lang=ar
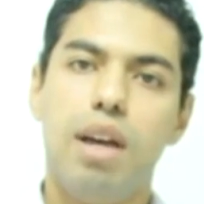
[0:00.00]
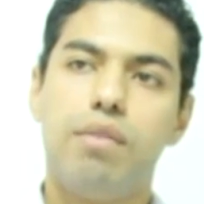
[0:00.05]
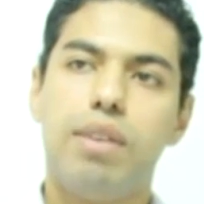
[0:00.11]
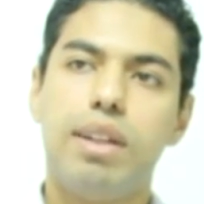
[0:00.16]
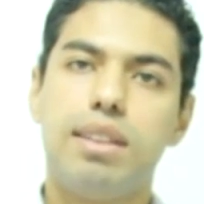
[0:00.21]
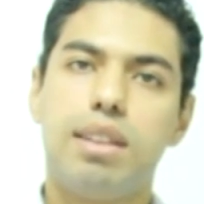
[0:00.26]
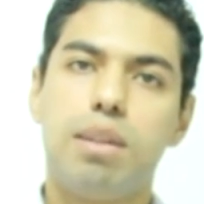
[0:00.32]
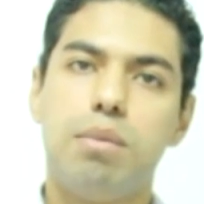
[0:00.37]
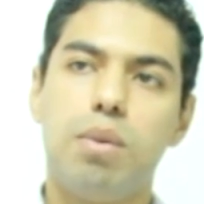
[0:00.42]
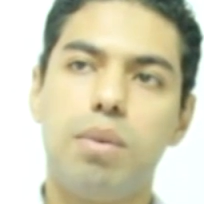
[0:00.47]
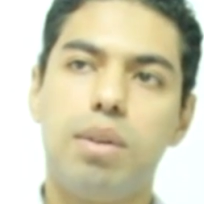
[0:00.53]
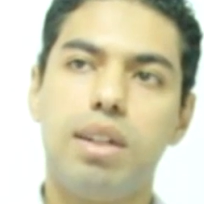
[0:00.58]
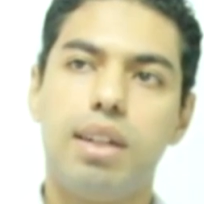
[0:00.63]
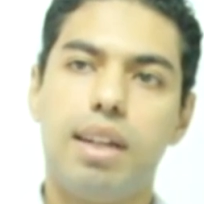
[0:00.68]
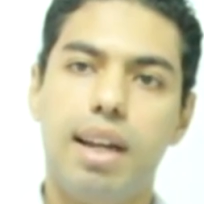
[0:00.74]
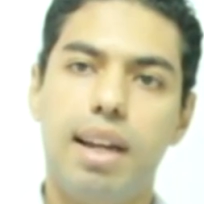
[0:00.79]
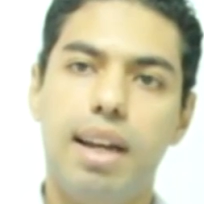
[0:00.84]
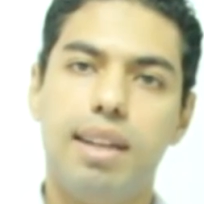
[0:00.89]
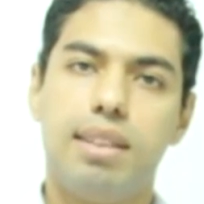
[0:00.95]
فانت
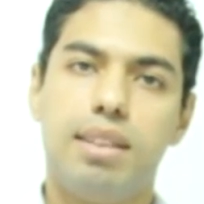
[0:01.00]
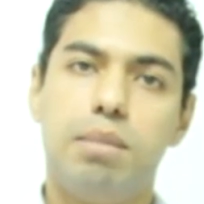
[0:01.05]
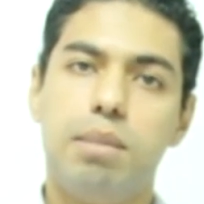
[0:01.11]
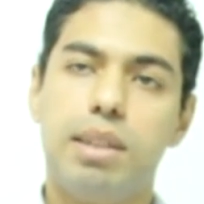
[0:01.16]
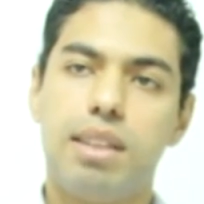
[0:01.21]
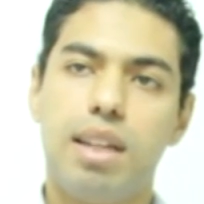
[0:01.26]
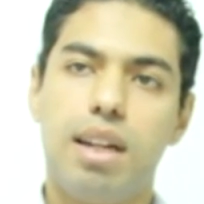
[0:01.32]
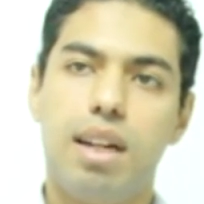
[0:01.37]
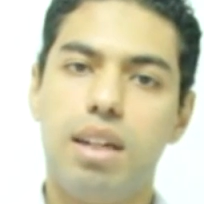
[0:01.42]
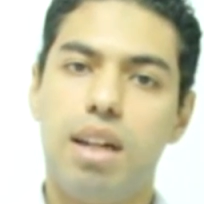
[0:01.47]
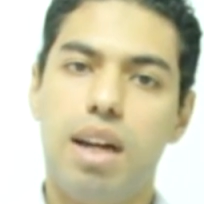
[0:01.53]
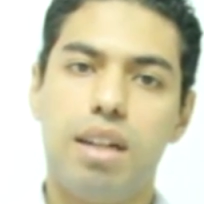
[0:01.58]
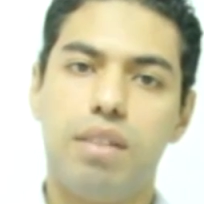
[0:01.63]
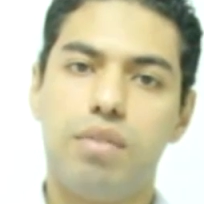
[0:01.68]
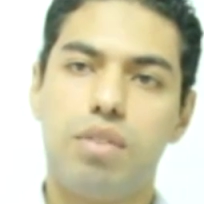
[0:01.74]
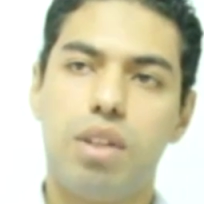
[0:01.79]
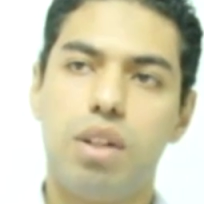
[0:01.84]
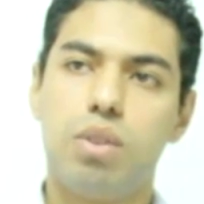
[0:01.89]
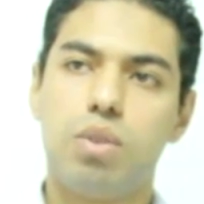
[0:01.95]
ممكن كالاتي مثلا
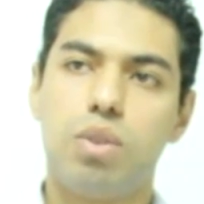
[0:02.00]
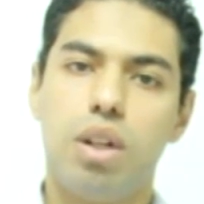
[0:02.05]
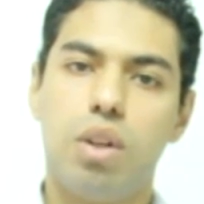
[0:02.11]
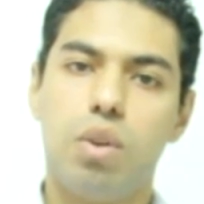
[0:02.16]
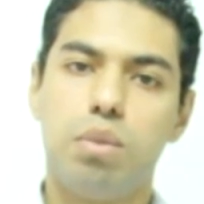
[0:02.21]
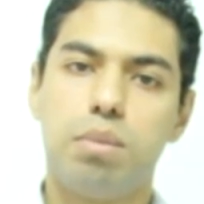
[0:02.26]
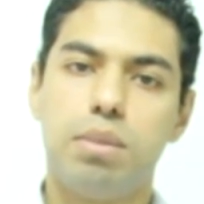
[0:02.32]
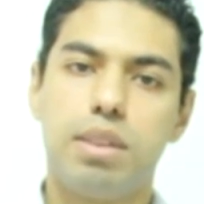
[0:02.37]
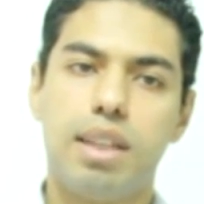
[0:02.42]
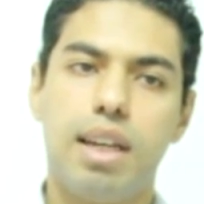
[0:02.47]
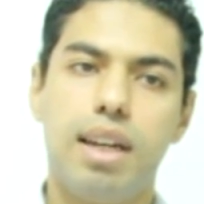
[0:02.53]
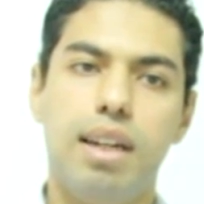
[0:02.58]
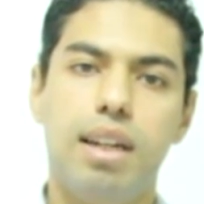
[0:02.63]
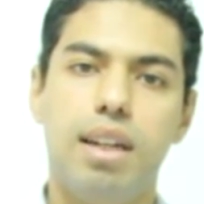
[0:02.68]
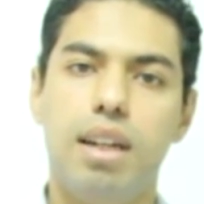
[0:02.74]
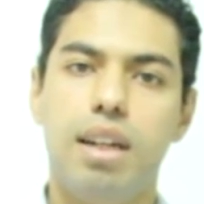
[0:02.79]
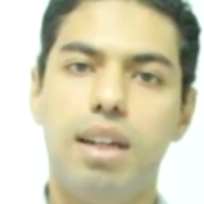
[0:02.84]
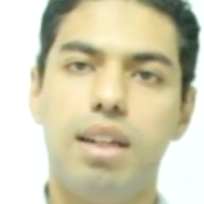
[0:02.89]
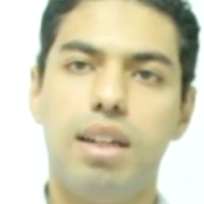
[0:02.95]
هنفترض وناخد
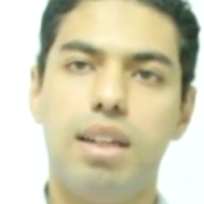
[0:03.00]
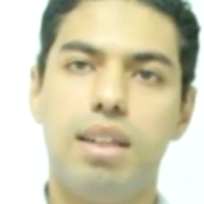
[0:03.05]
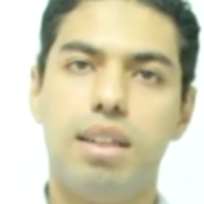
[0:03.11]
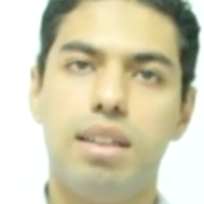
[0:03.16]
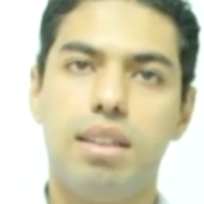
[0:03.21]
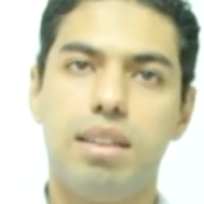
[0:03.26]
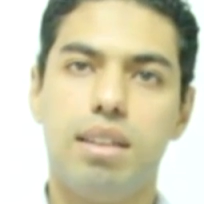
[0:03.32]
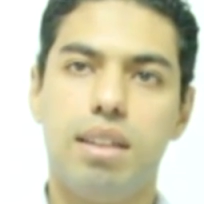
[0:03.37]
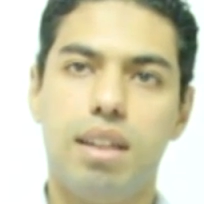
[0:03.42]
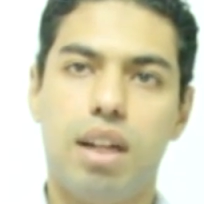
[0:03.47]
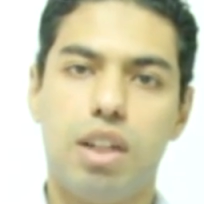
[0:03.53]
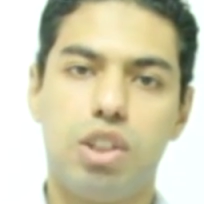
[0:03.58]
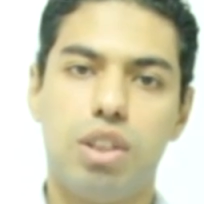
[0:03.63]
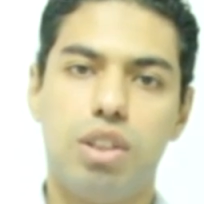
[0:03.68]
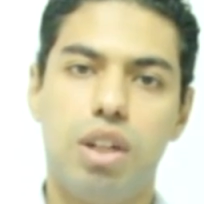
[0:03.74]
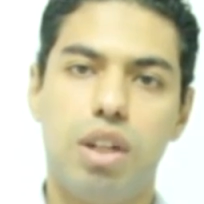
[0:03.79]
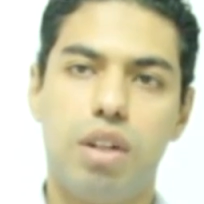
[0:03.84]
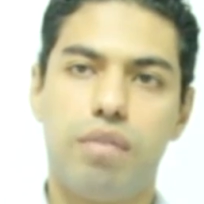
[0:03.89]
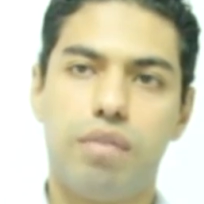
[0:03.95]
مثال آه
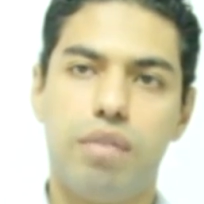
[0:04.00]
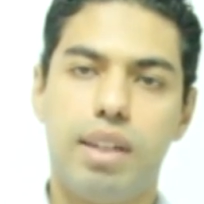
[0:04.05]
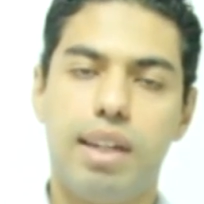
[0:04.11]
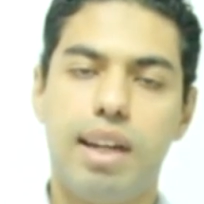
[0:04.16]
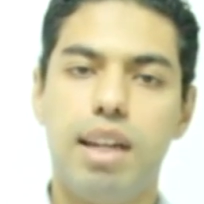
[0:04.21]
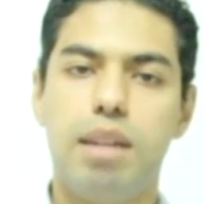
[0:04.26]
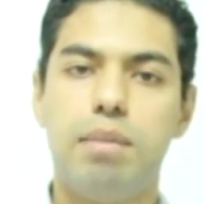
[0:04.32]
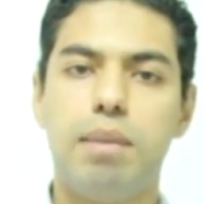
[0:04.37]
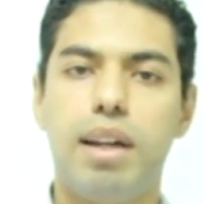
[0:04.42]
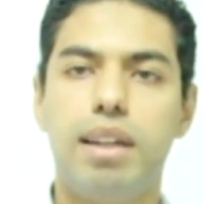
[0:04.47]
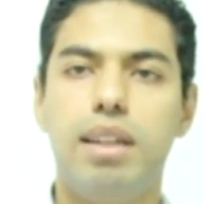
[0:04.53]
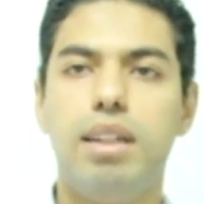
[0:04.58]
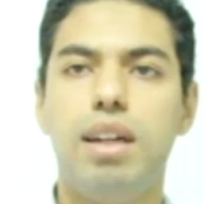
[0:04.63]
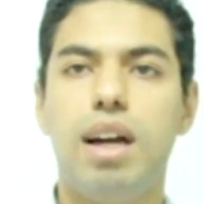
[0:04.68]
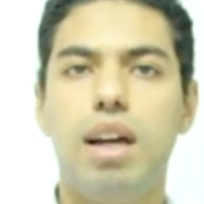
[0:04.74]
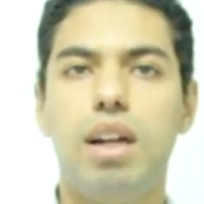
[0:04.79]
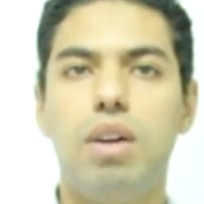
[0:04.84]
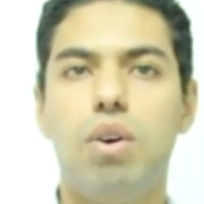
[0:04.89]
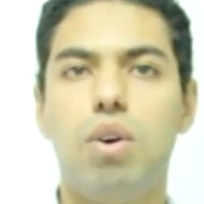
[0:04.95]
عشان نعرف نتكلم
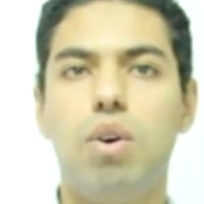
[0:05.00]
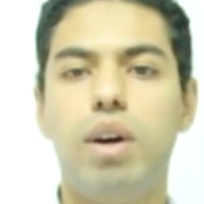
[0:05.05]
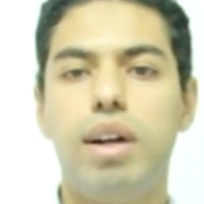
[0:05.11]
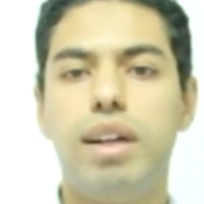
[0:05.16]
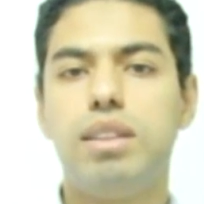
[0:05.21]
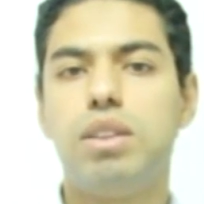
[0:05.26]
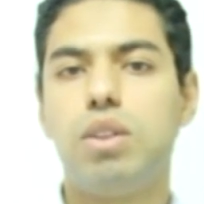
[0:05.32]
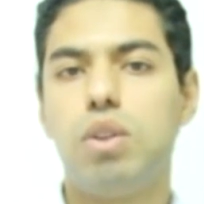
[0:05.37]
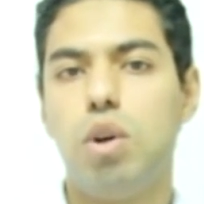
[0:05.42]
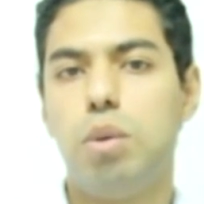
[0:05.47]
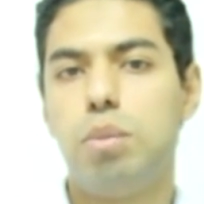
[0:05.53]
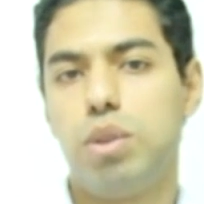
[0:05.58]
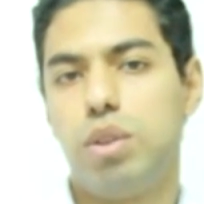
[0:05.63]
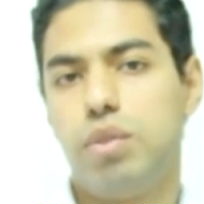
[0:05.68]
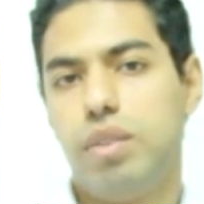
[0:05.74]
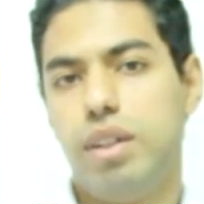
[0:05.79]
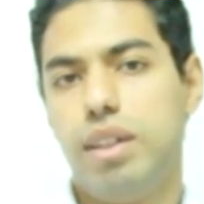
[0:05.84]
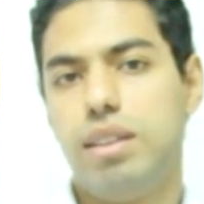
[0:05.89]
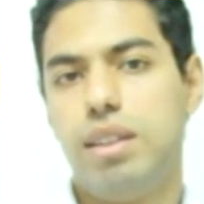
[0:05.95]
عليه الا وهو عياده
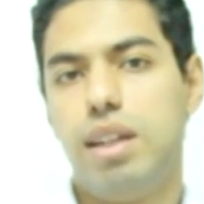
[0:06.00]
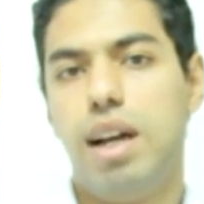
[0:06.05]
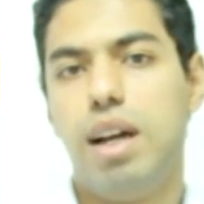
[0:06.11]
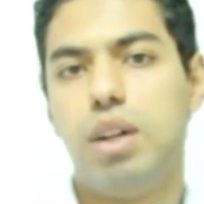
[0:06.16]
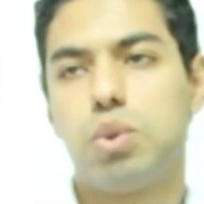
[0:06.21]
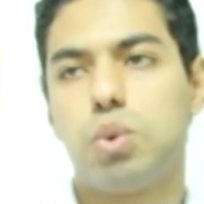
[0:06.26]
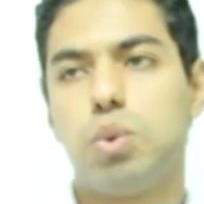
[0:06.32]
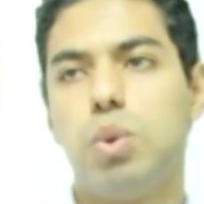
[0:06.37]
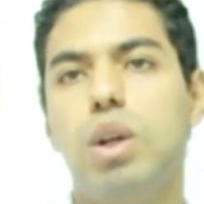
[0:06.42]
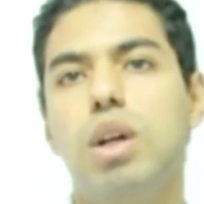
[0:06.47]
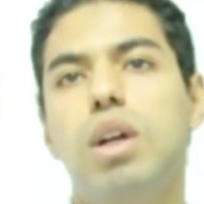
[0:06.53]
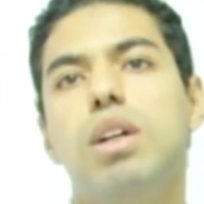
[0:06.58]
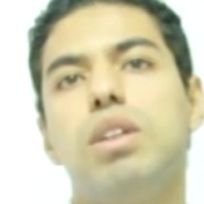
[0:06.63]
في عياده الحشو